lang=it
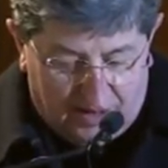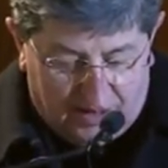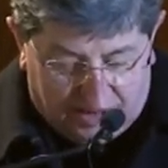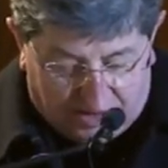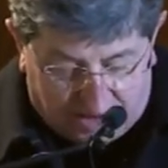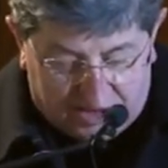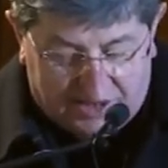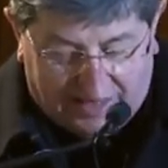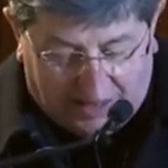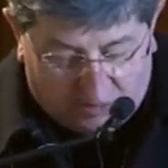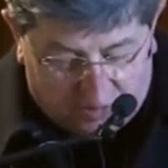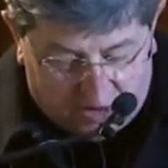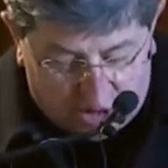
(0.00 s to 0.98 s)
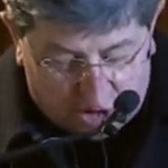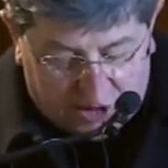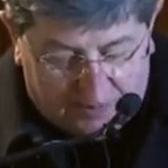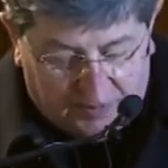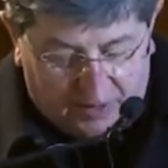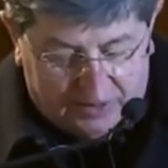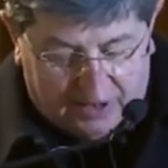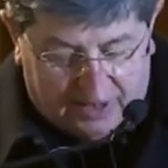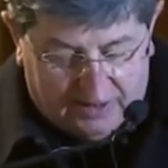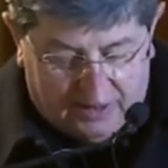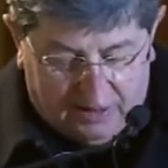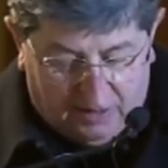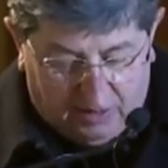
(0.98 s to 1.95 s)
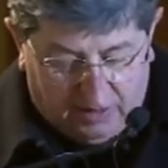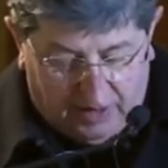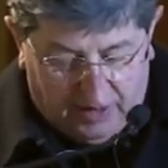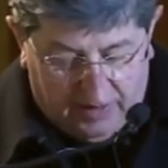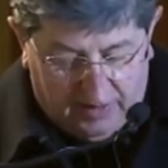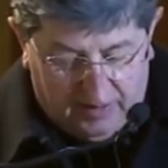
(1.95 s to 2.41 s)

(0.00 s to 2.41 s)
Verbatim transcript: che ci sarà un discepolo traditore